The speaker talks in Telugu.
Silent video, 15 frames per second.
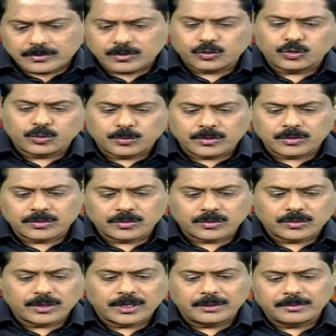కుటుంబంతో
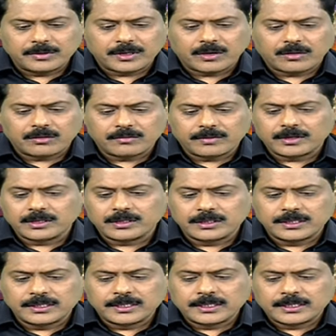గడిపి రావడం
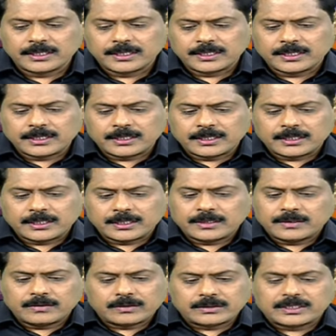అనేది
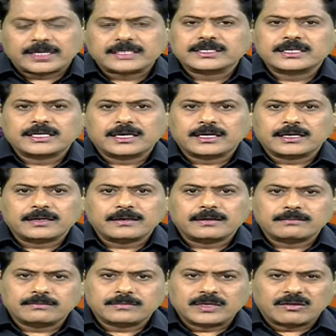సహజంగా
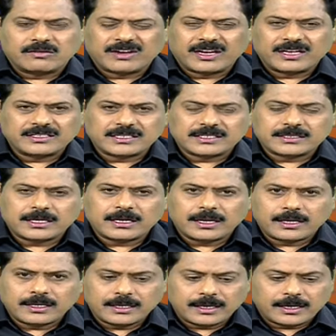ఎవరైనా చేస్తారు
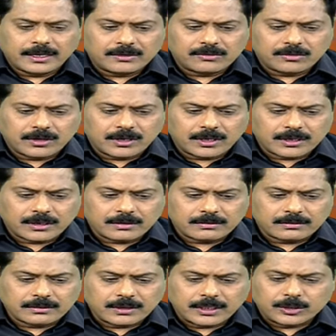అలాగే ఆయన కూడా
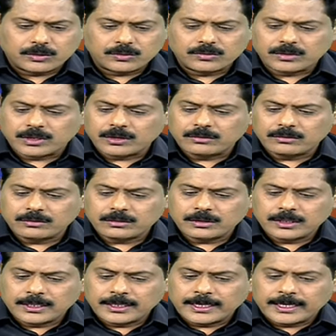వెళ్తూ ఉంటారు
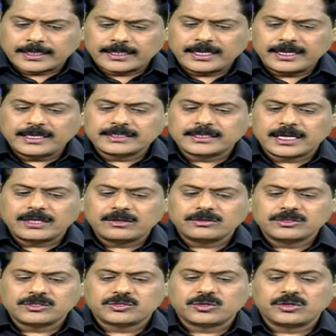అయితే ఈసారి
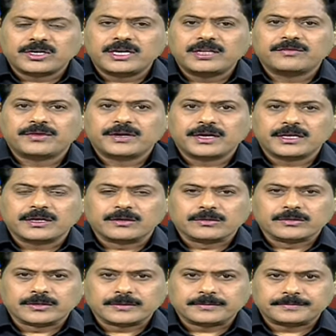కొంచెం స్టోరీ డిఫరెంట్గా
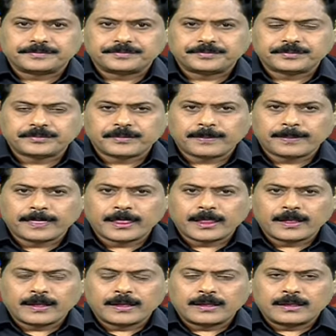ఉంది
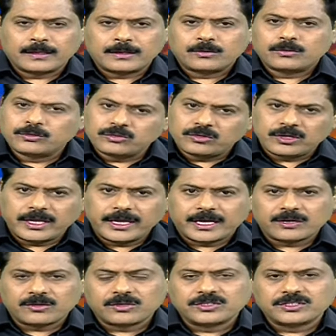కూతుళ్ళే
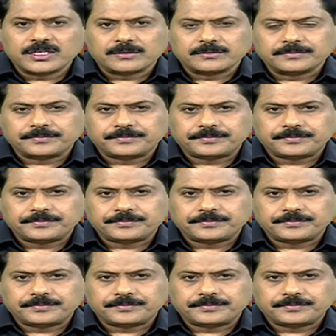ఇక్కడికి వచ్చారు